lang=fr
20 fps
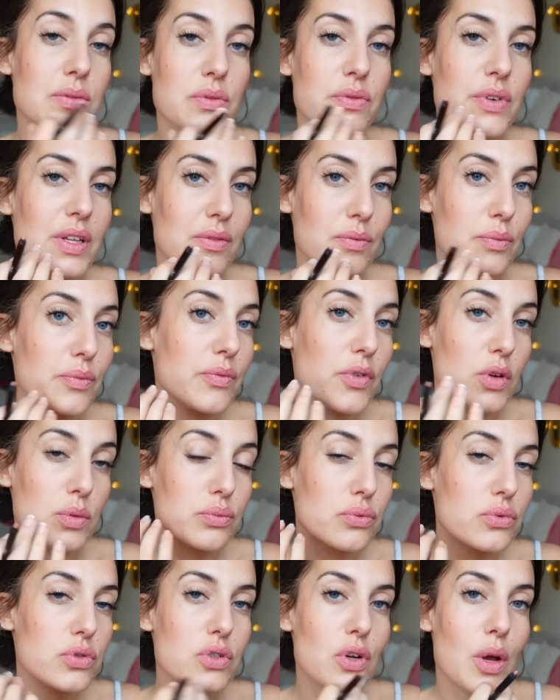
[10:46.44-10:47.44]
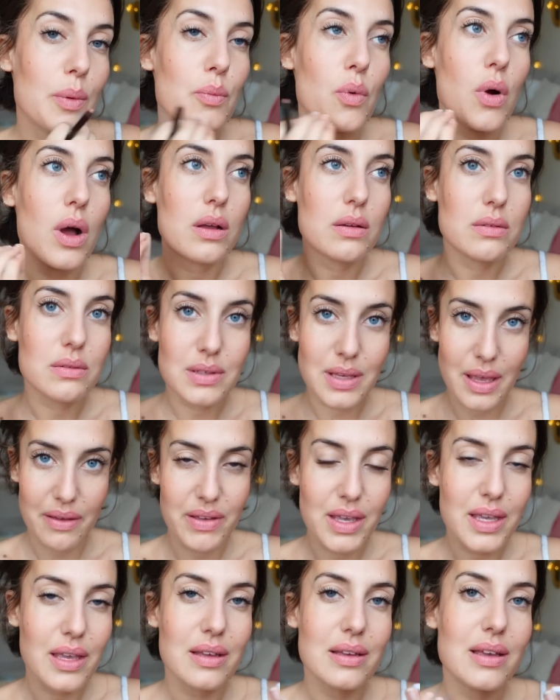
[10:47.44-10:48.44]
vous faites votre bouche comme moi,
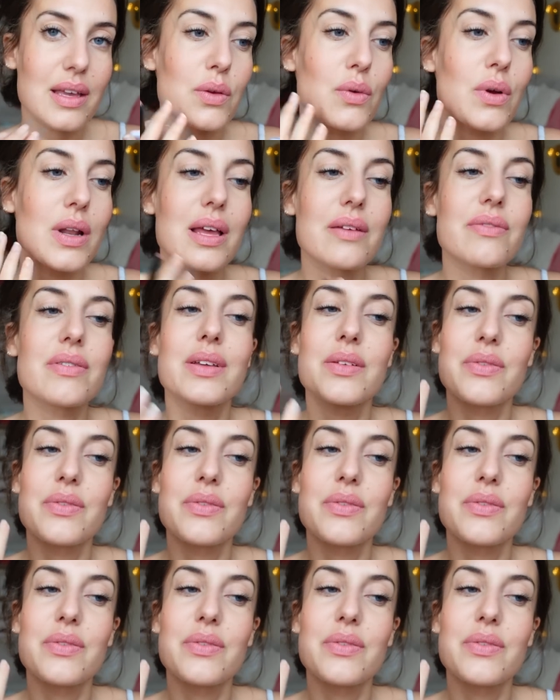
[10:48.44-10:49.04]
qu'avec un crayon à lèvres,